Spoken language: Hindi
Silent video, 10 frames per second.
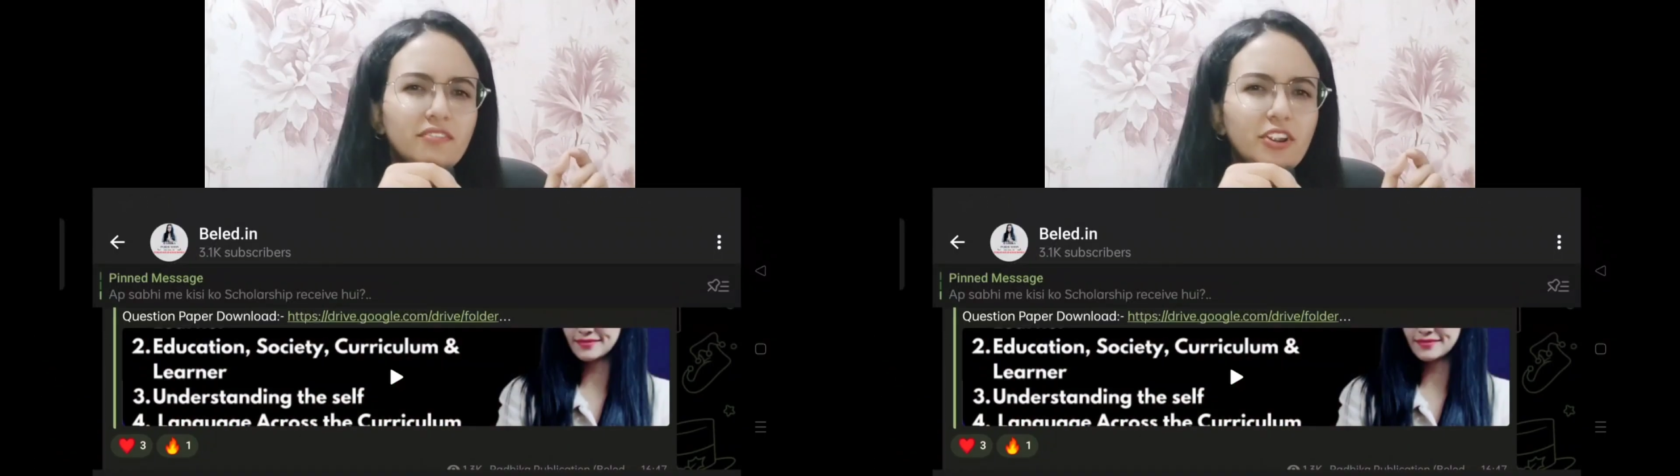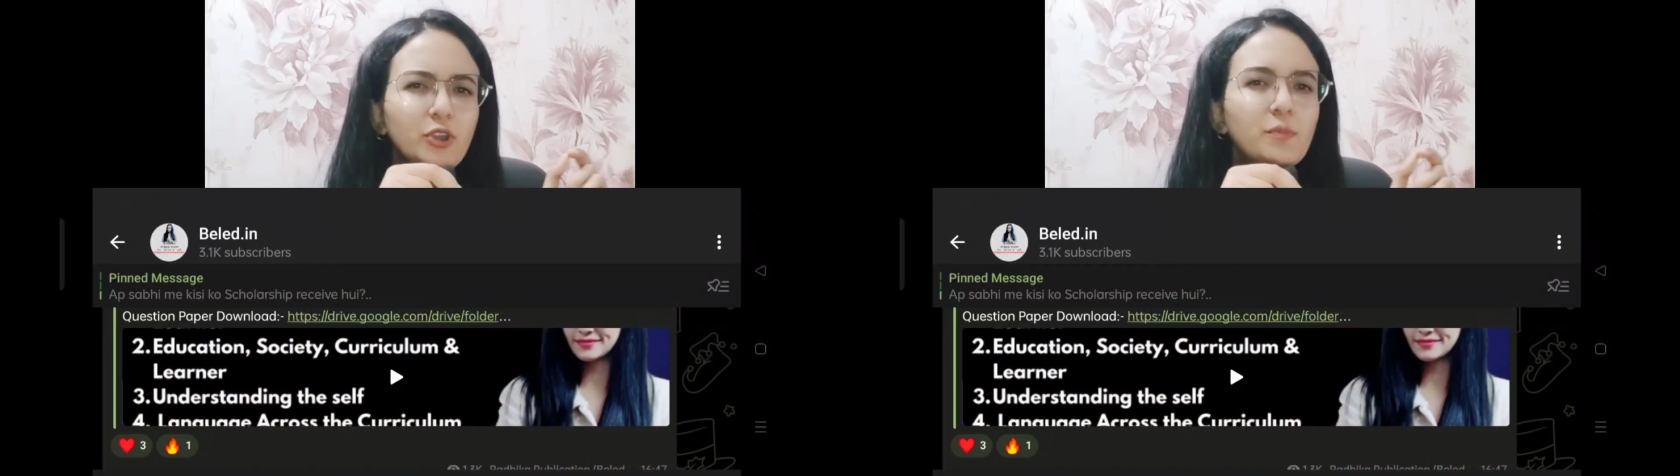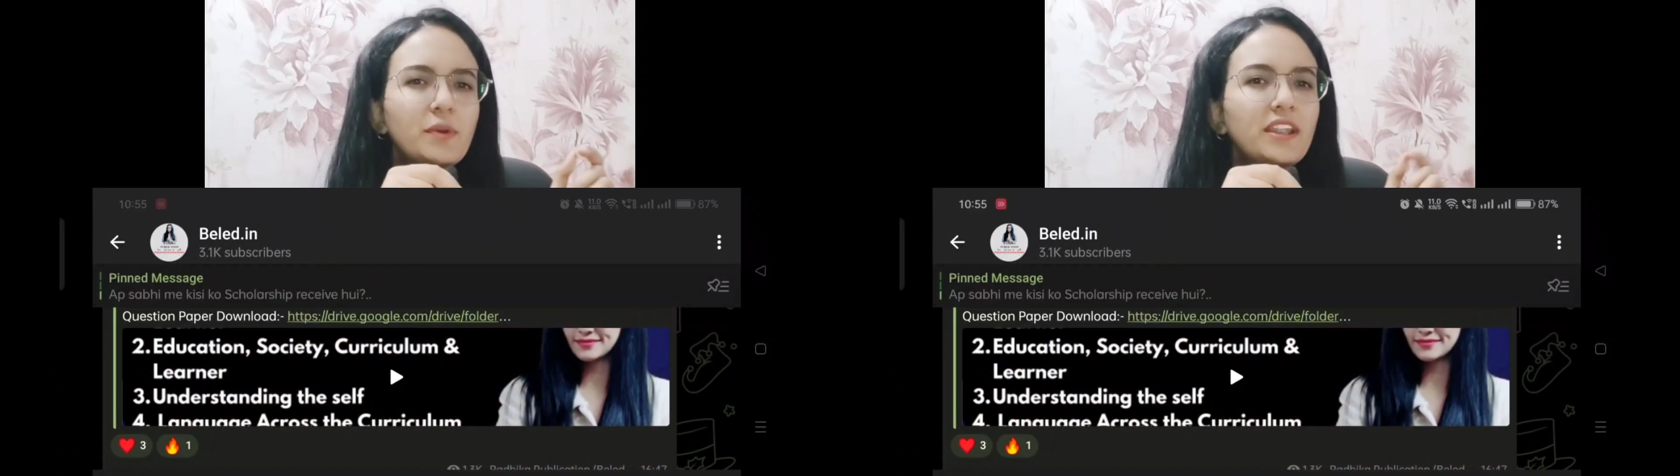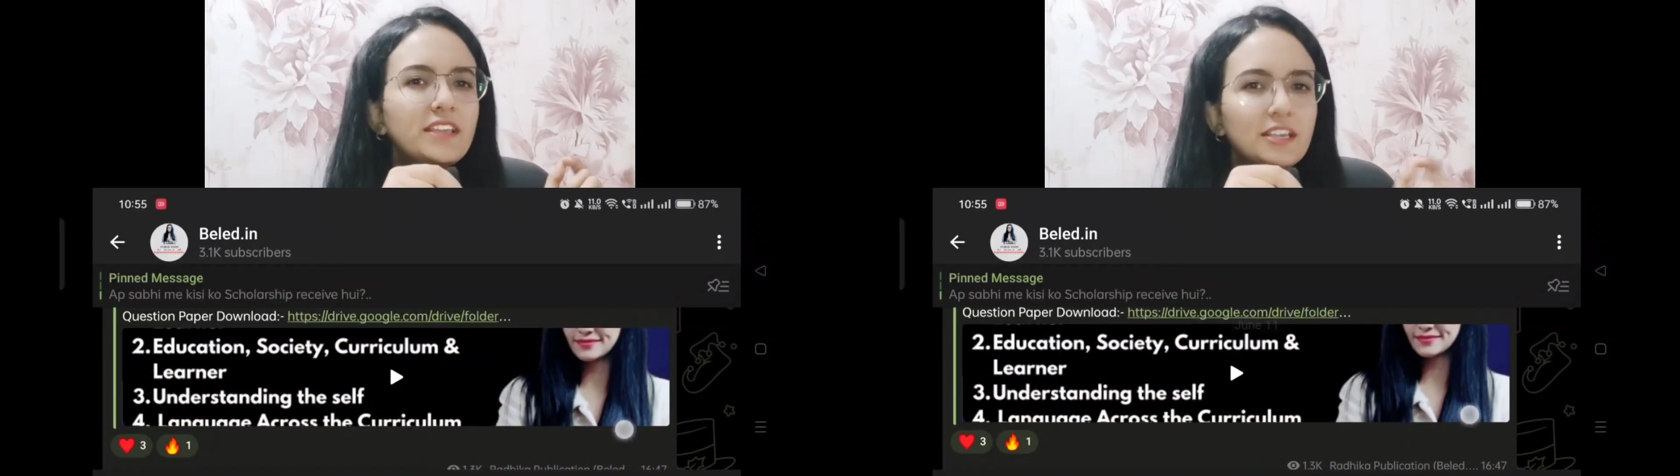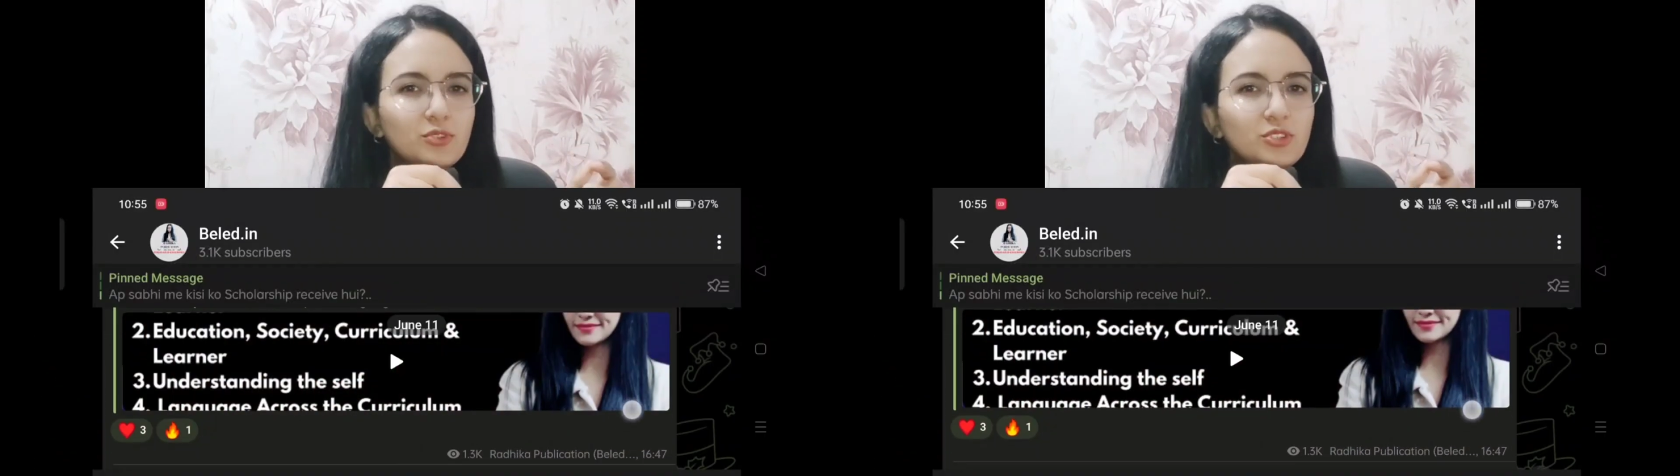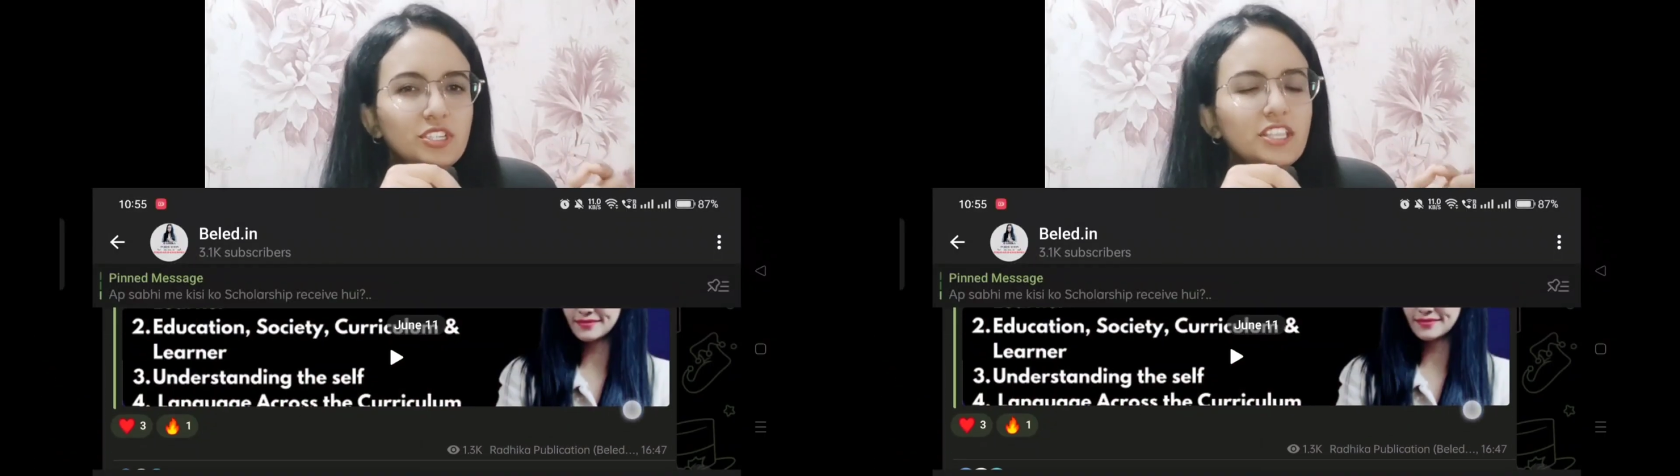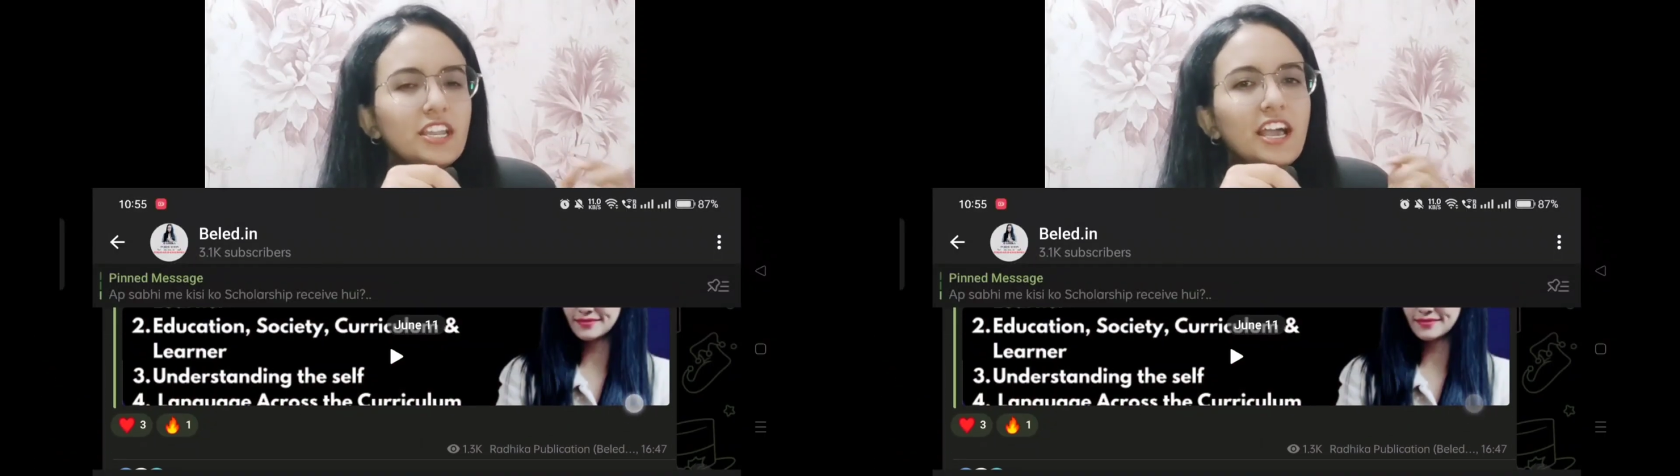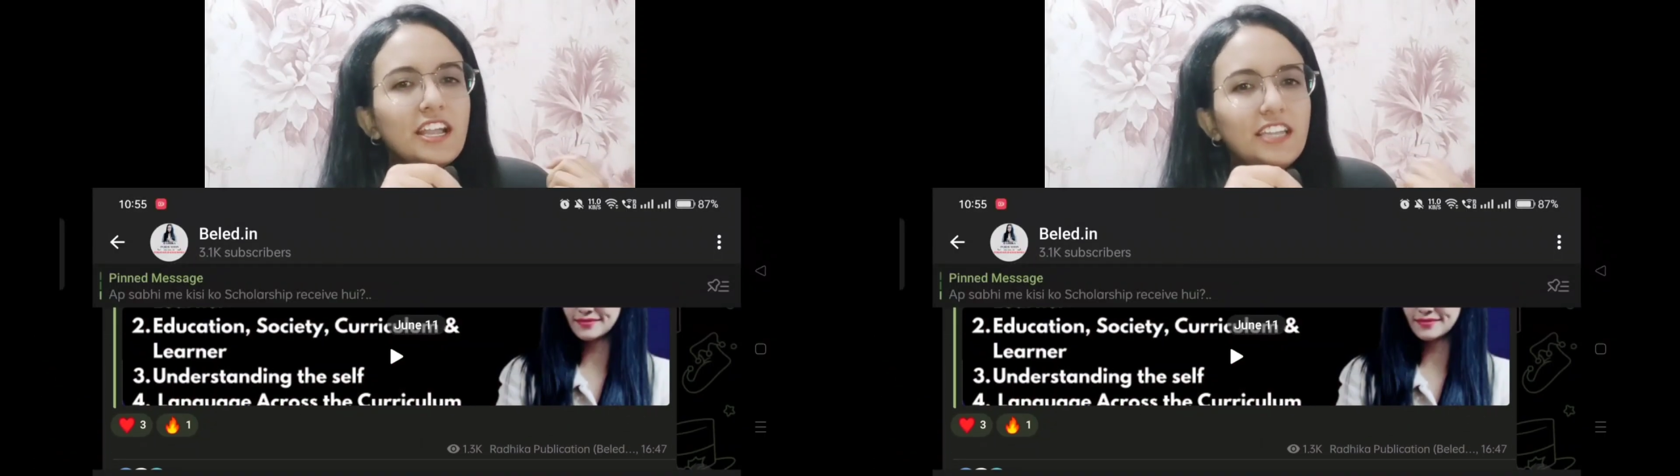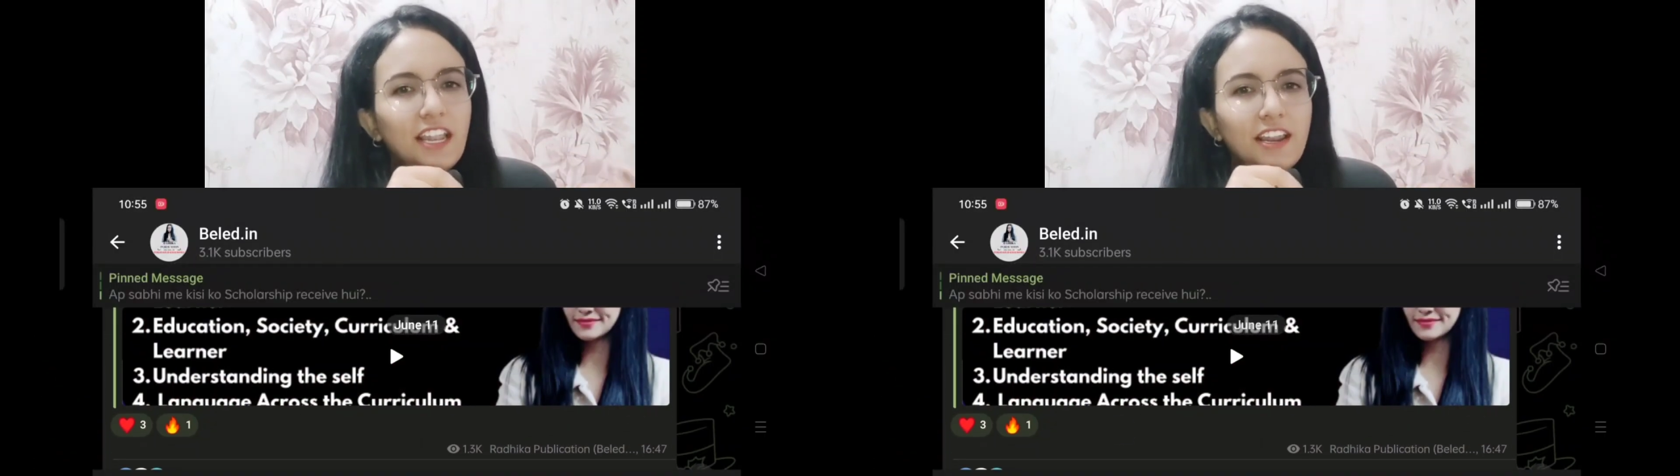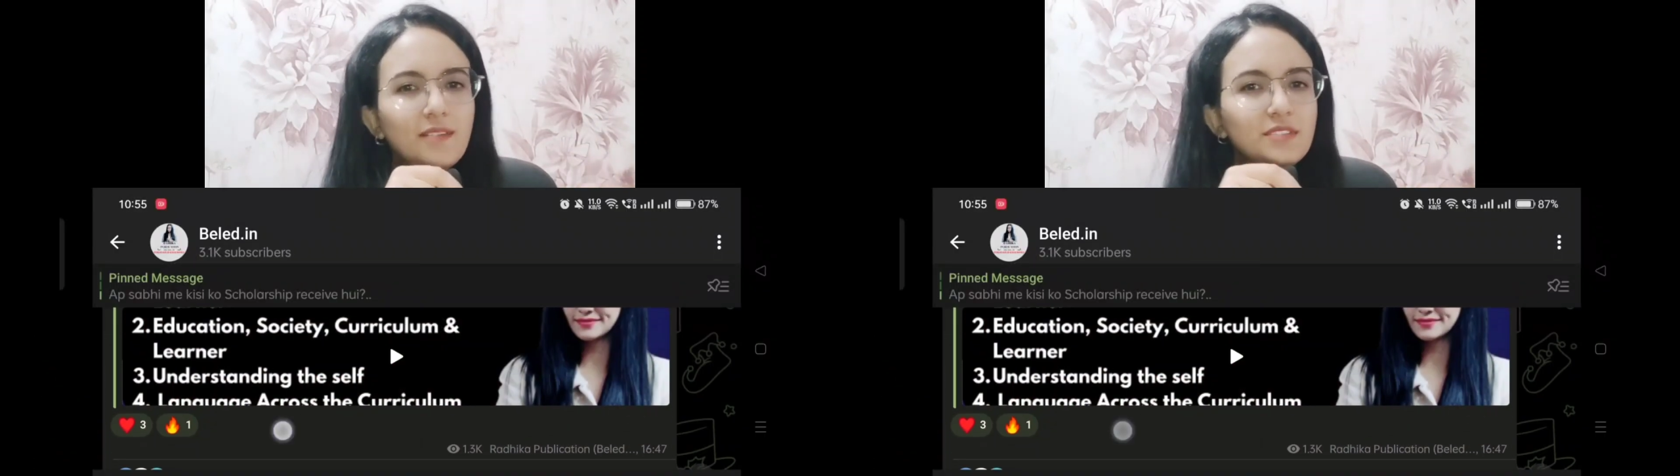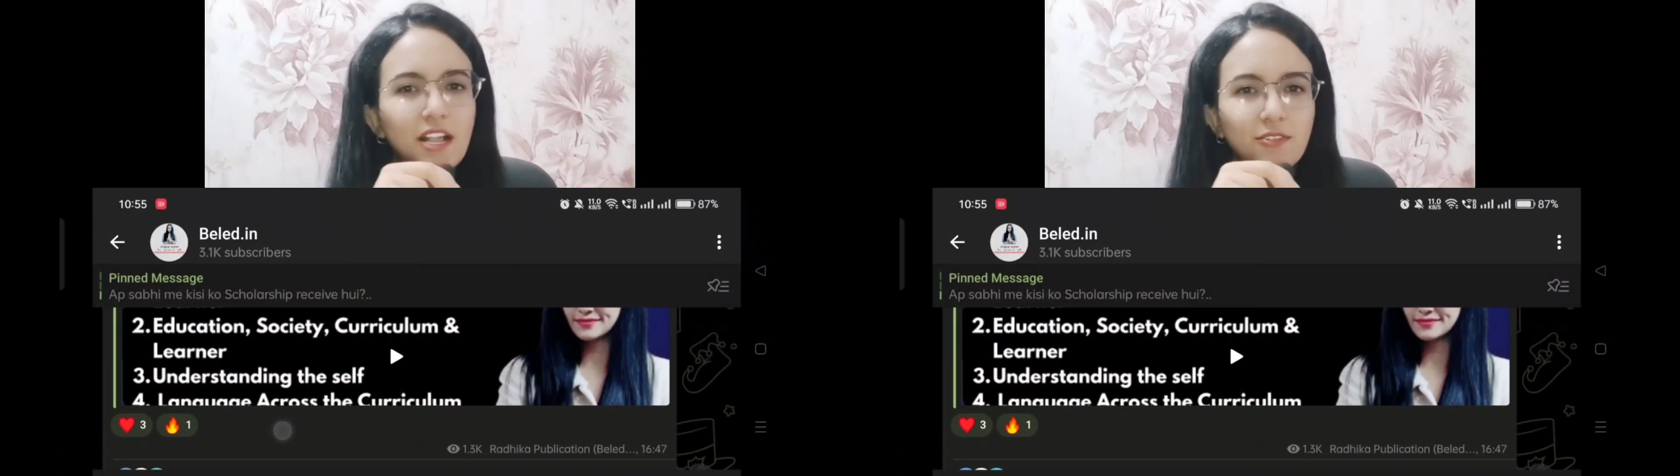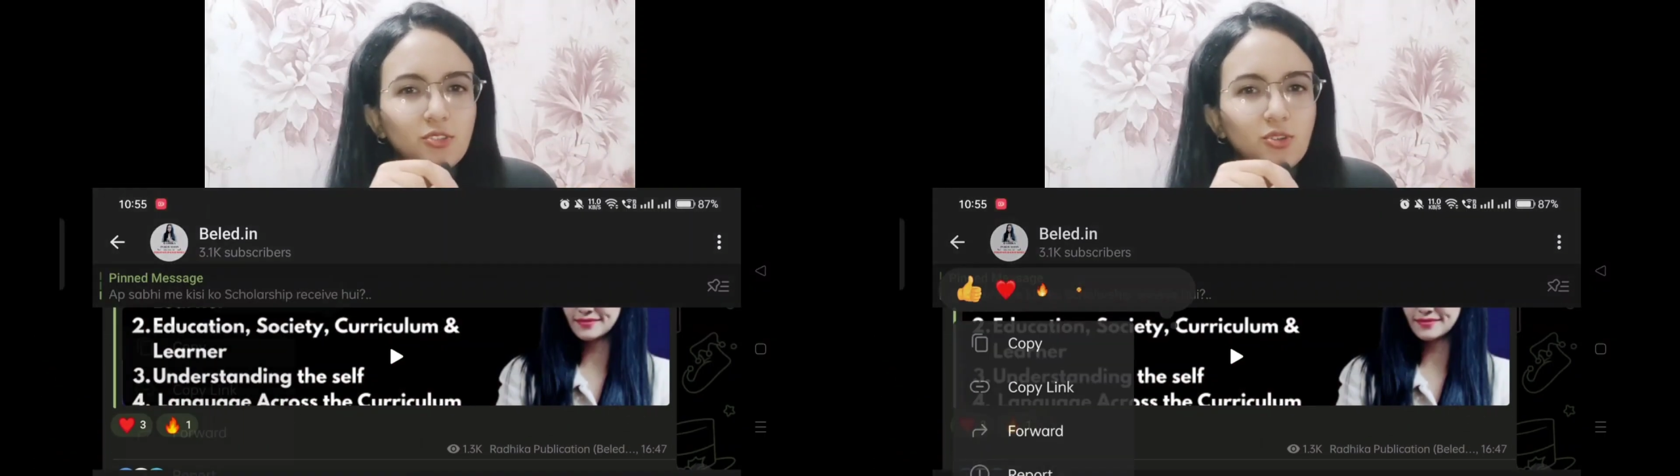वीडियो पर एक एमओजी देना है टेलीग्राम चैनल को